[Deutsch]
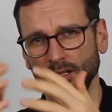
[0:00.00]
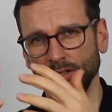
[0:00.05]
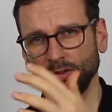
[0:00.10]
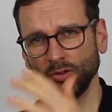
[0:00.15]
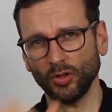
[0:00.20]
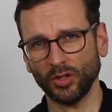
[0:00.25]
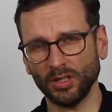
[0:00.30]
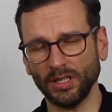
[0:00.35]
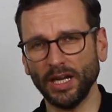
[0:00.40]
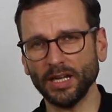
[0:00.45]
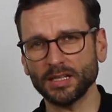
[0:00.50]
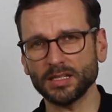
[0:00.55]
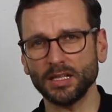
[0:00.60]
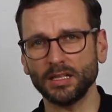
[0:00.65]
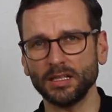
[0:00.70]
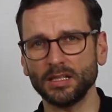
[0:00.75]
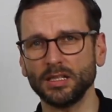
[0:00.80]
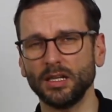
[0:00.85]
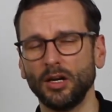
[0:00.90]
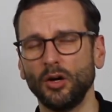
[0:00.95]
doch
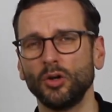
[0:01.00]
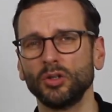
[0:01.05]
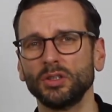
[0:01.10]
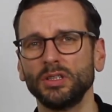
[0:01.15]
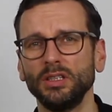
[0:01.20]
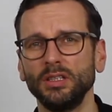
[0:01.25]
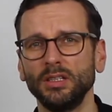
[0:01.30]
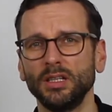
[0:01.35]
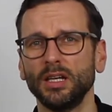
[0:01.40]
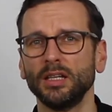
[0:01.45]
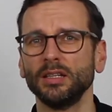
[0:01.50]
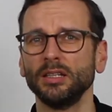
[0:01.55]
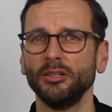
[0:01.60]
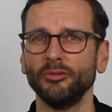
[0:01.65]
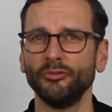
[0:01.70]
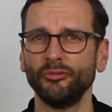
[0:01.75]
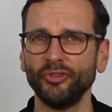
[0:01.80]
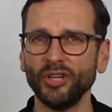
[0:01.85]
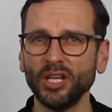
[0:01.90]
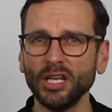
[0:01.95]
gleichzeitig auch die, die
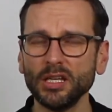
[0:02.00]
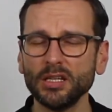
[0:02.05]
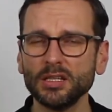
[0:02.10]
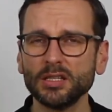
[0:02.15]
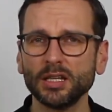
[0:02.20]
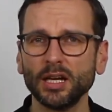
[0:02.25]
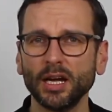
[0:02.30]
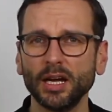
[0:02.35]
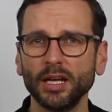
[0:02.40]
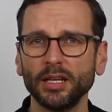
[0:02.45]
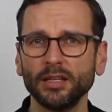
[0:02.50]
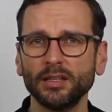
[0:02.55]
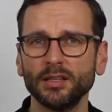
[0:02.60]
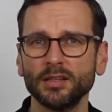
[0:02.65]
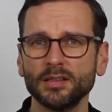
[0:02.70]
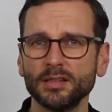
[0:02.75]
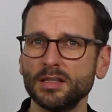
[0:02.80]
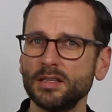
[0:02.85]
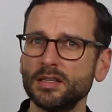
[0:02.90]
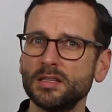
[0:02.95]
Fähigkeit,
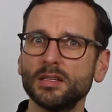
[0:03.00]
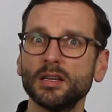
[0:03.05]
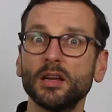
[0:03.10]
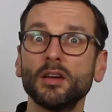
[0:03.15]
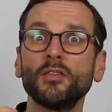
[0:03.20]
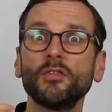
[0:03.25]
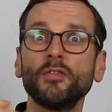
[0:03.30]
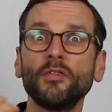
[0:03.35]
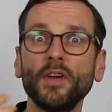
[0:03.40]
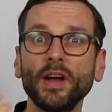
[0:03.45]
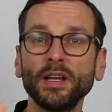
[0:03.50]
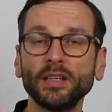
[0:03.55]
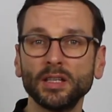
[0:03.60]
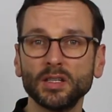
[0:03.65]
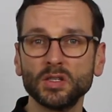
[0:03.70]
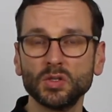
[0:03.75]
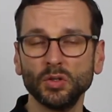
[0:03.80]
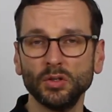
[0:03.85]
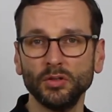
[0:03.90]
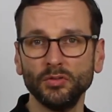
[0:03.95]
sich
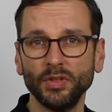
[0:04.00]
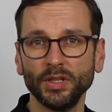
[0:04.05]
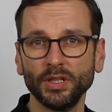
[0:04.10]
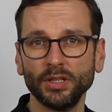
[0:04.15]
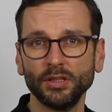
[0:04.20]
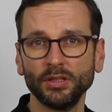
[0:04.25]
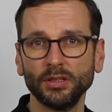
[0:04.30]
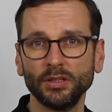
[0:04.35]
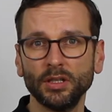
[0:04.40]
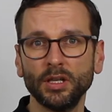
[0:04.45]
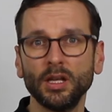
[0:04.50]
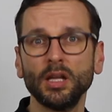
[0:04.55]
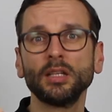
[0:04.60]
weiterzuentwickeln,